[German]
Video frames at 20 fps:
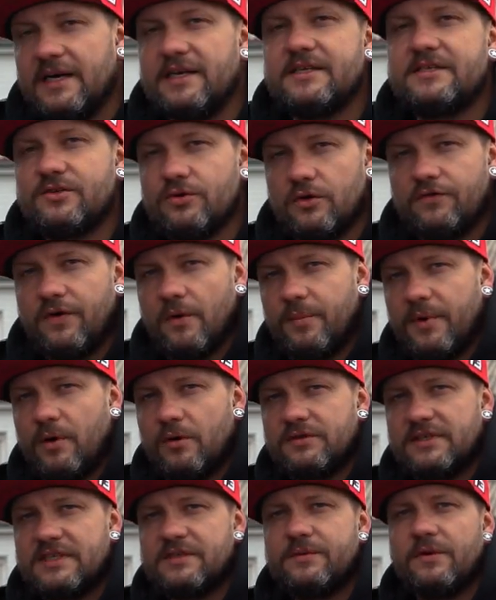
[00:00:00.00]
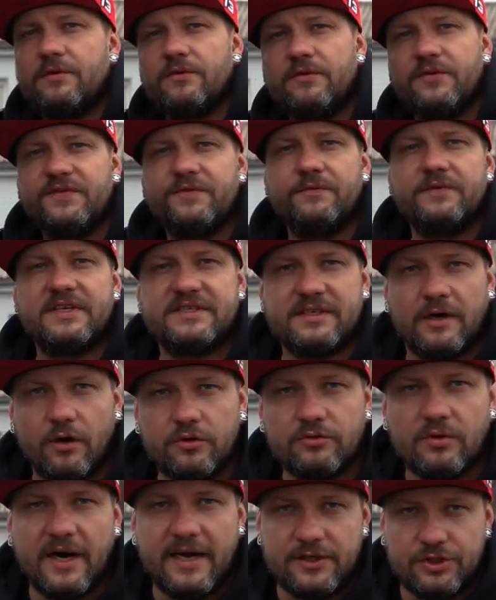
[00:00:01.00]
alles so verbaut, dass wir das
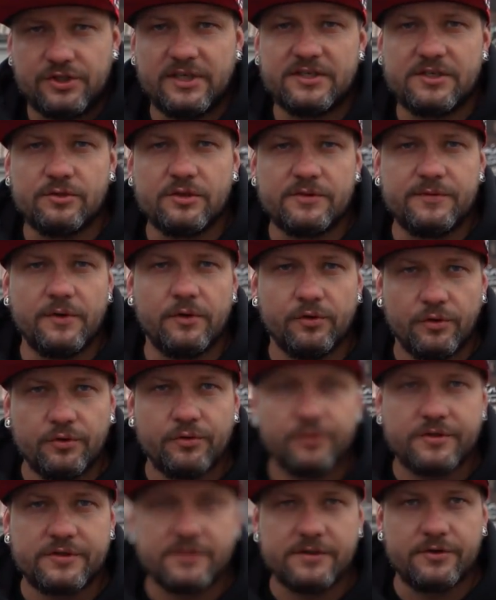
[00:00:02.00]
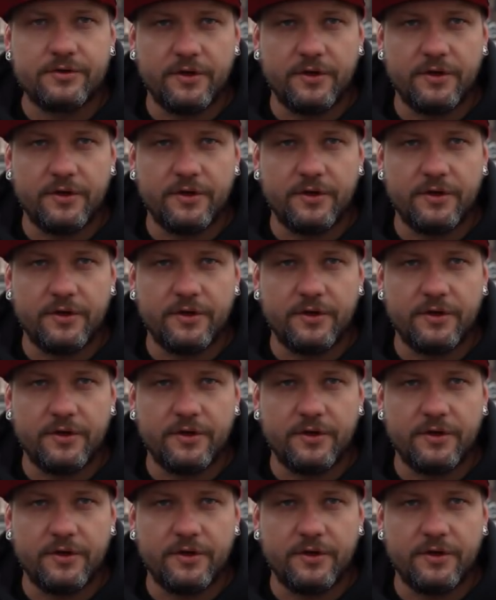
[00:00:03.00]
Auto anstandslos wieder rückrüsten